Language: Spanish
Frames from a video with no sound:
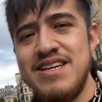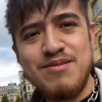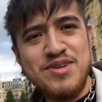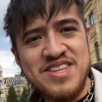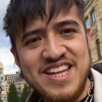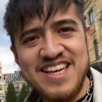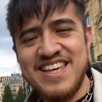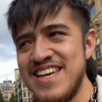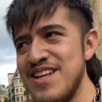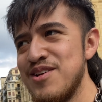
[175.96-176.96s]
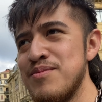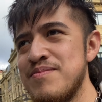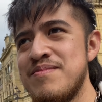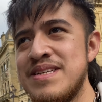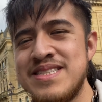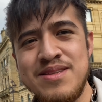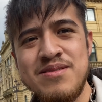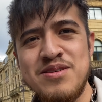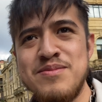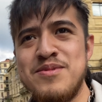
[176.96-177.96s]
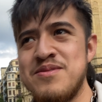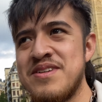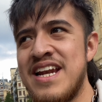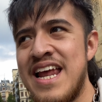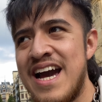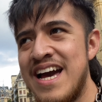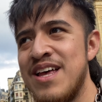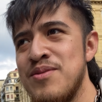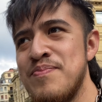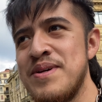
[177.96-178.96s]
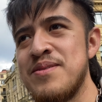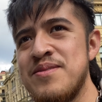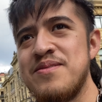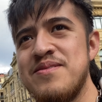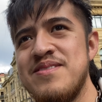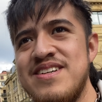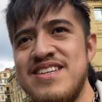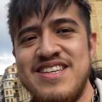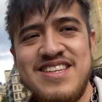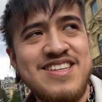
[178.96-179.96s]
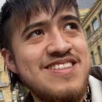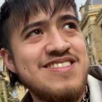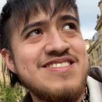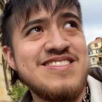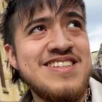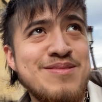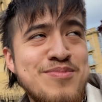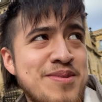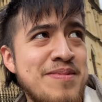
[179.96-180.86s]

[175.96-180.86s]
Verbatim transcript: muy tranquilo, me siento como relajado, pero es muy